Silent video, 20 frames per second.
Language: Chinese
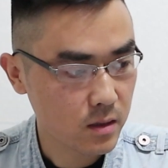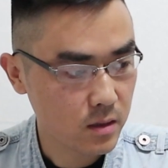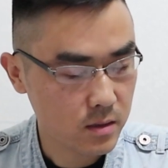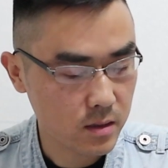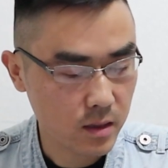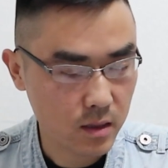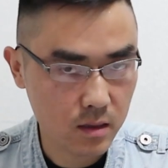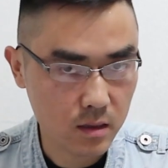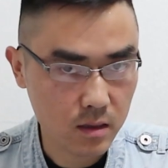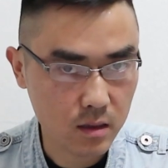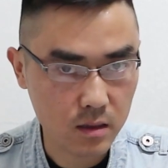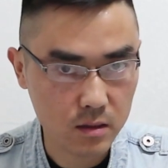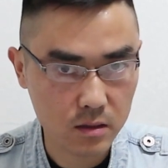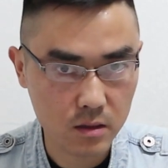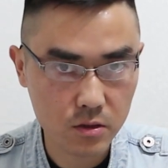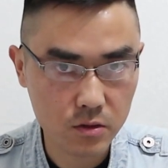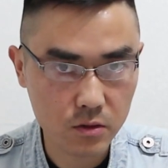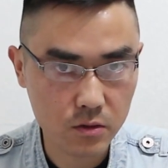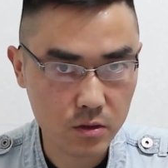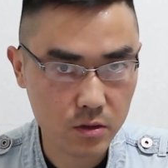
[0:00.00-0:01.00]
这个可
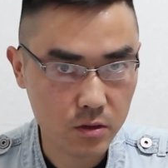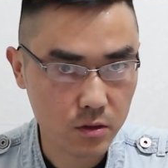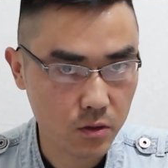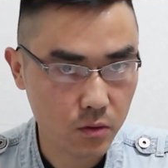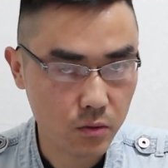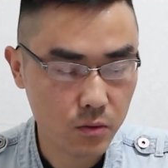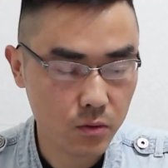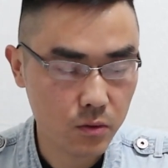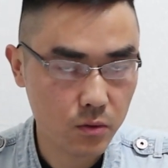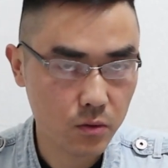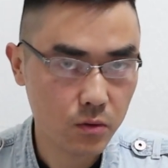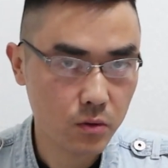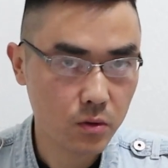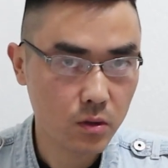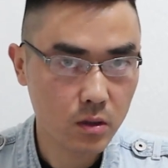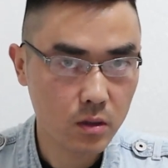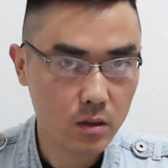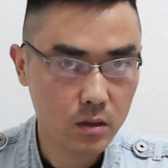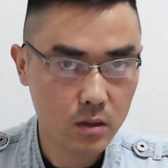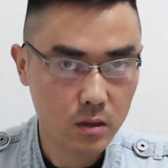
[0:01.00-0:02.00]
能就是由于
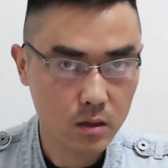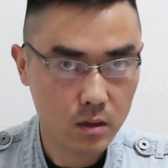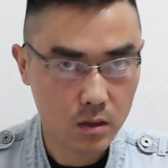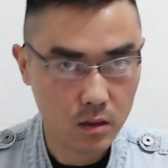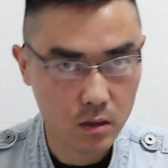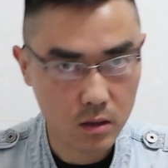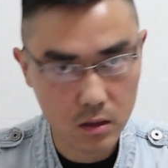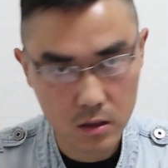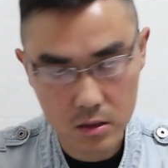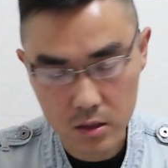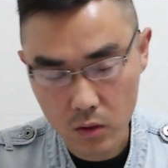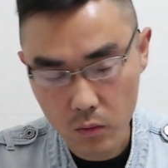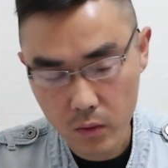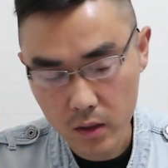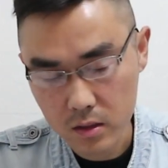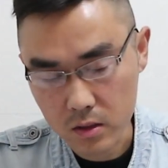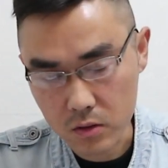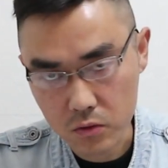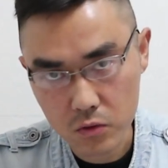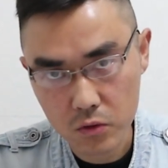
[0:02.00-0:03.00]
呃相
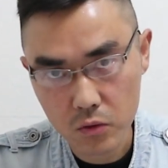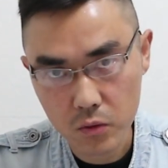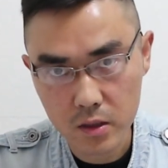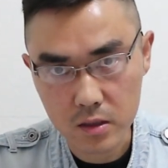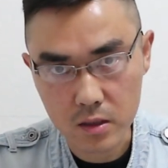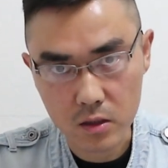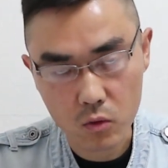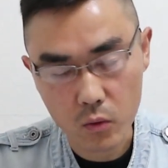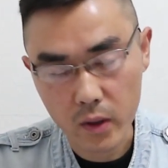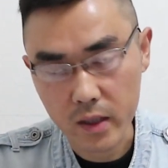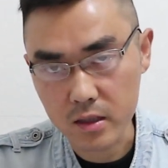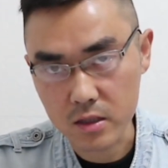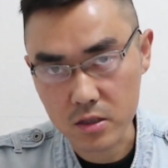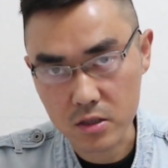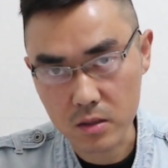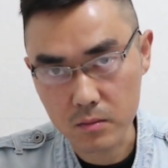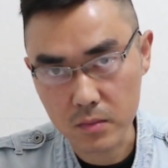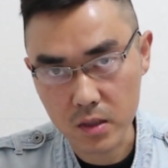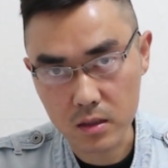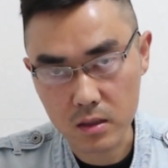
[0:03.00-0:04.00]
关的聚会的管理
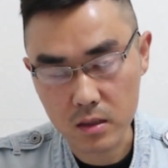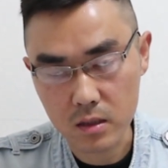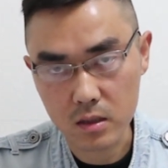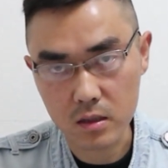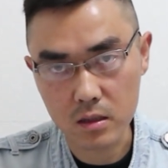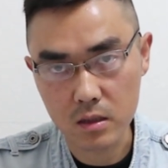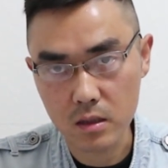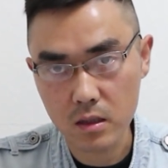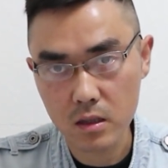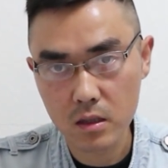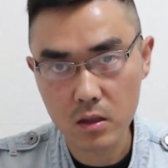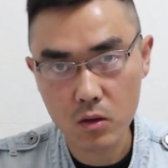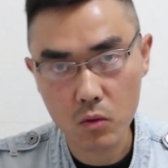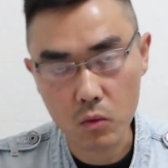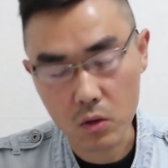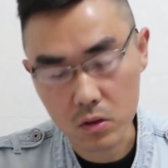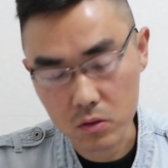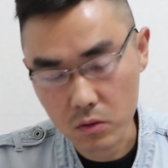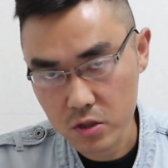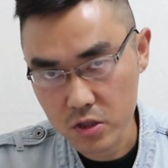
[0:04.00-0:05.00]
成本和
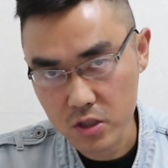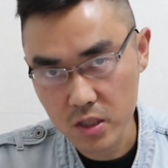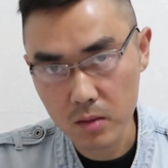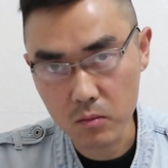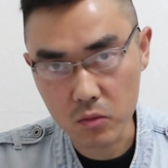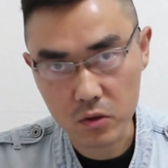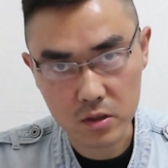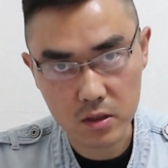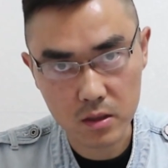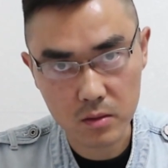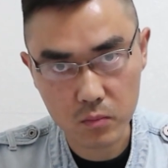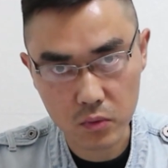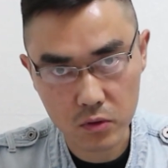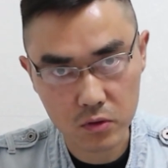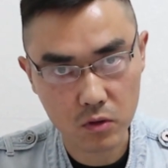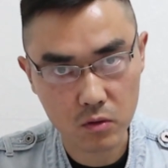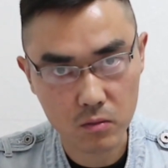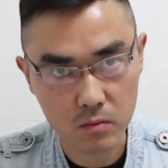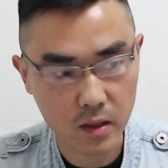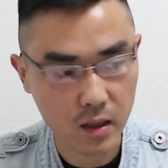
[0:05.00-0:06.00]
活动项目的不
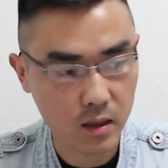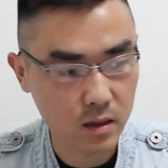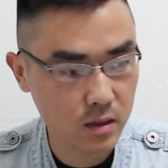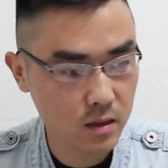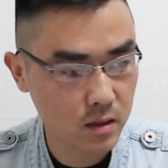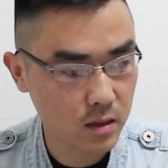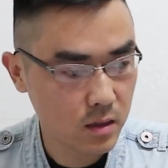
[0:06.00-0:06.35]
同吧，